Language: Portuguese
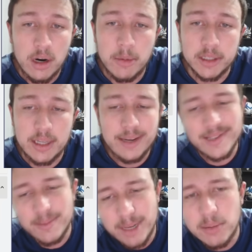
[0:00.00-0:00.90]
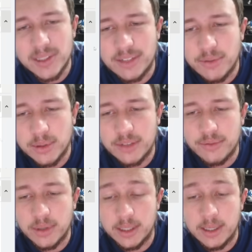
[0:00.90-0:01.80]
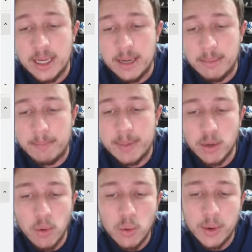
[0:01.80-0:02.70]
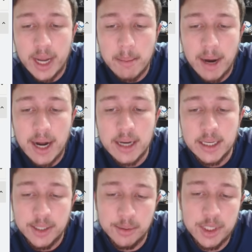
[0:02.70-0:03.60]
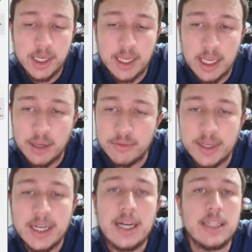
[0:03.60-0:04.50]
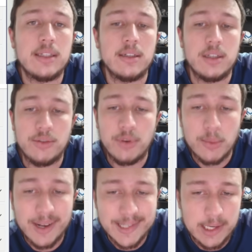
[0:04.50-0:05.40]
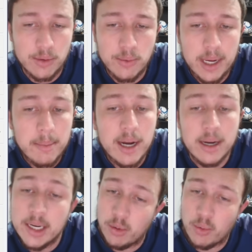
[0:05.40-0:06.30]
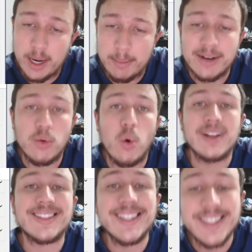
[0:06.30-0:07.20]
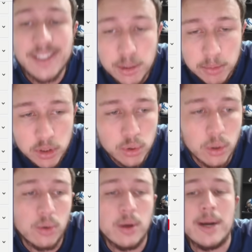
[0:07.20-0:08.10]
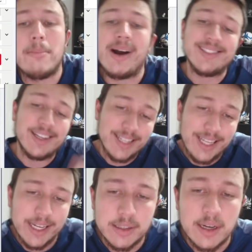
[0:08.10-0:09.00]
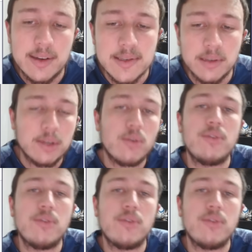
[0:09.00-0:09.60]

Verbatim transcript: O Bota... Se bem que o Botafogo tá foda, né? Mas pegou o Cuiabá e o Tiquinho não fez nada. Foi 1 a 0 o Cuiabá. O Cuiabá gosta desse tipo de jogo, mas aqui entra a questão da